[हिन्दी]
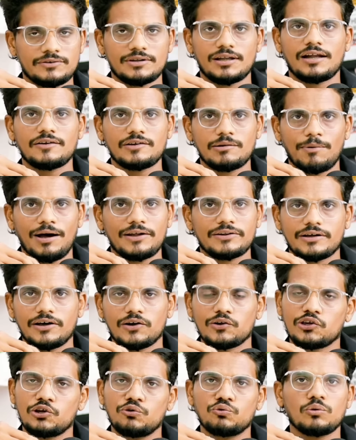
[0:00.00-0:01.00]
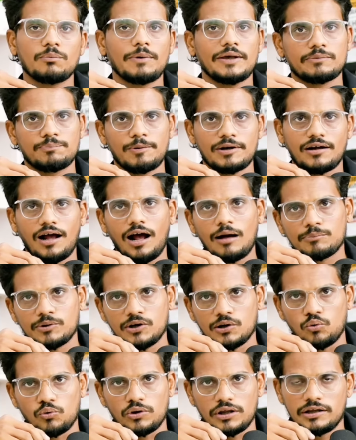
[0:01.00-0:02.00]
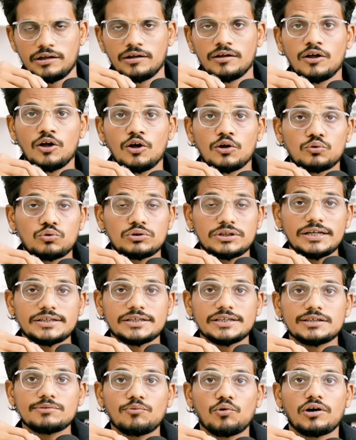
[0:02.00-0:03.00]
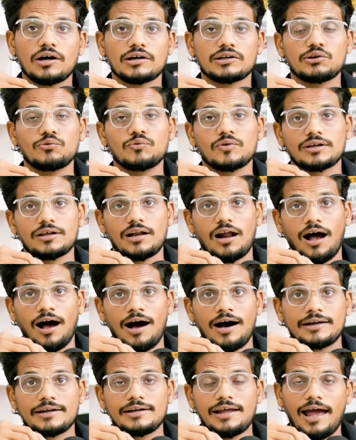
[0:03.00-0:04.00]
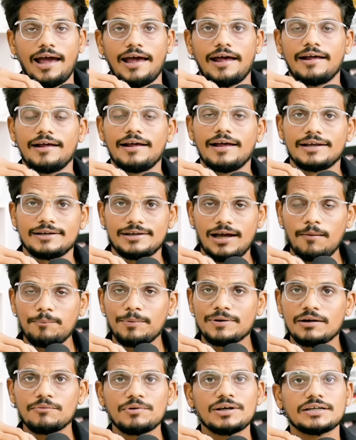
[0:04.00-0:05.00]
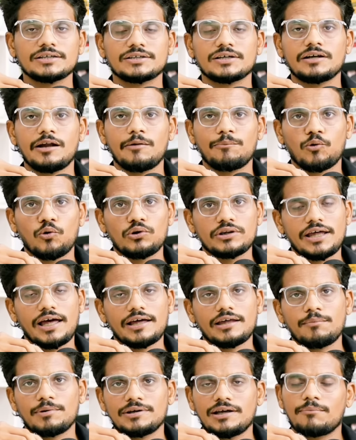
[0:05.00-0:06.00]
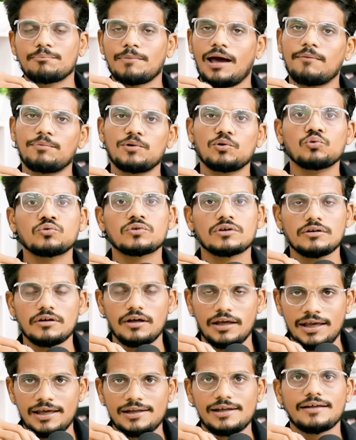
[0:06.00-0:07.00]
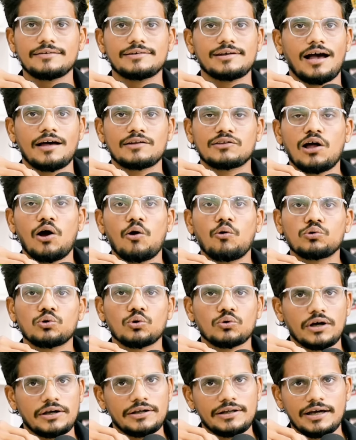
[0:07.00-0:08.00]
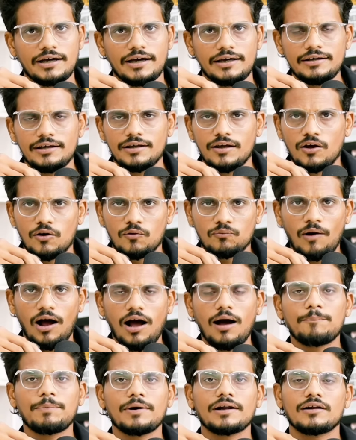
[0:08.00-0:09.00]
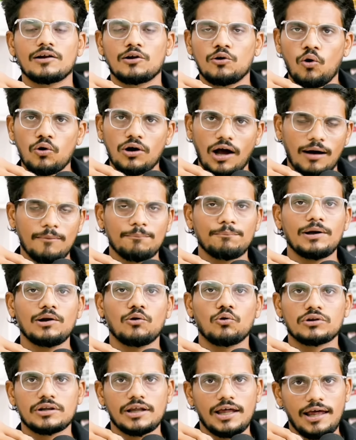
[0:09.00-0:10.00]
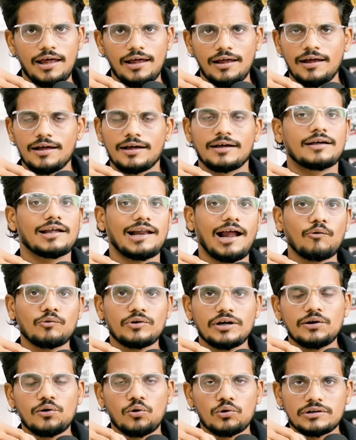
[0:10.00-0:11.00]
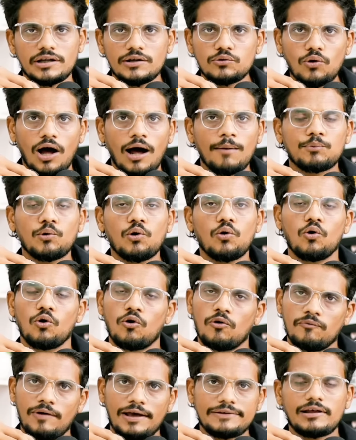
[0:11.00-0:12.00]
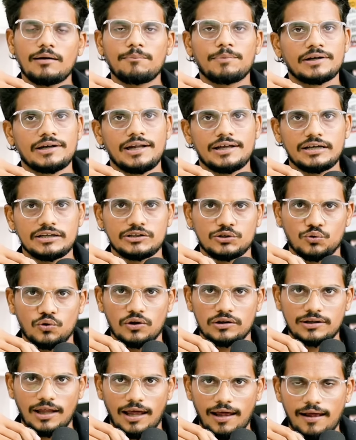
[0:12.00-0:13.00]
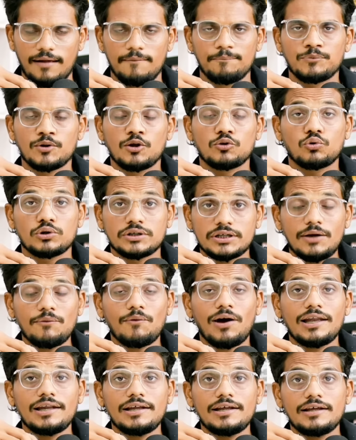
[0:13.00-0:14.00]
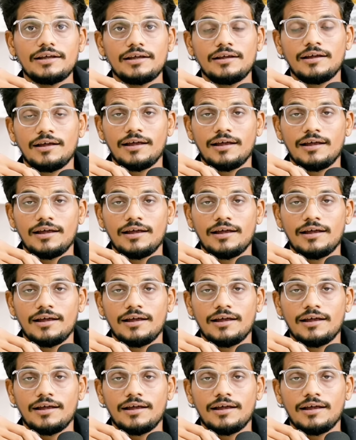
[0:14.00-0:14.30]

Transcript: इस तरह से बात करती हूँ तो मैं इस पर काम करूँगी तो ये चीज़ वो करती हुई नज़र आ रही है यहाँ पर रवि किशन ने बोल दिया कि भैया मैं भी उस एरिया से आता हूँ तो कहीं ना कहीं वहाँ पर लोग हम्बल होते हैं ग्राउंडेड होते हैं तो आपको आपको वैसा बनने की ज़रूरत है तो ये वाली